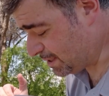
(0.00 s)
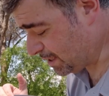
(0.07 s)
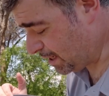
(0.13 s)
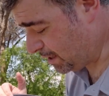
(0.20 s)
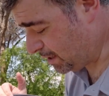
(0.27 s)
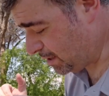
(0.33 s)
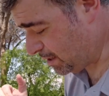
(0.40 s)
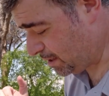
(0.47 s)

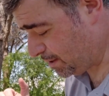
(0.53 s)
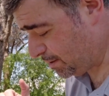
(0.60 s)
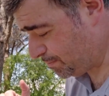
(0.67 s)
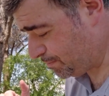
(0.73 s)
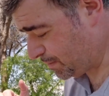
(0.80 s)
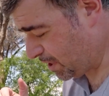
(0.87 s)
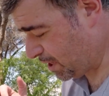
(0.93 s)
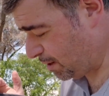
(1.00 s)
Design eh,
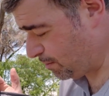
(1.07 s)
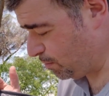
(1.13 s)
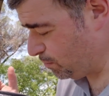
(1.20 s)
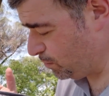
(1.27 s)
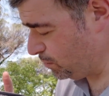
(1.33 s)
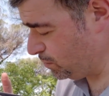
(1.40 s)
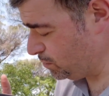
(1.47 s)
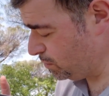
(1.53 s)
che amo
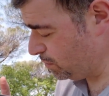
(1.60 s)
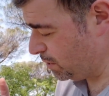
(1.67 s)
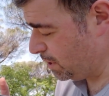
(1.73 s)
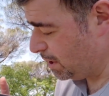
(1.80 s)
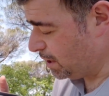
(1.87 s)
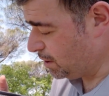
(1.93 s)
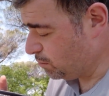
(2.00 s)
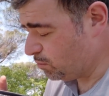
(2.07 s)
molto.
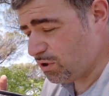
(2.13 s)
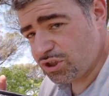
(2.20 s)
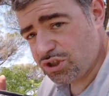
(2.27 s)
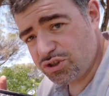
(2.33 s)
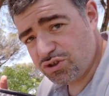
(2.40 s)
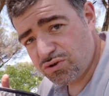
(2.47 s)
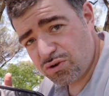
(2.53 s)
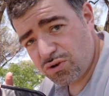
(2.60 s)
Qui
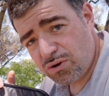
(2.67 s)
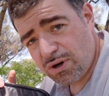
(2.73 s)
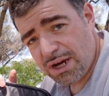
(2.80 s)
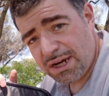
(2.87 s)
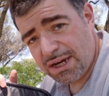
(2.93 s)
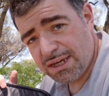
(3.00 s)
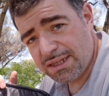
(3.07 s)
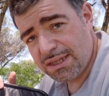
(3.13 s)
ci sono
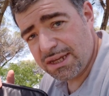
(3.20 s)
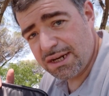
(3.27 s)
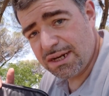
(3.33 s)
anche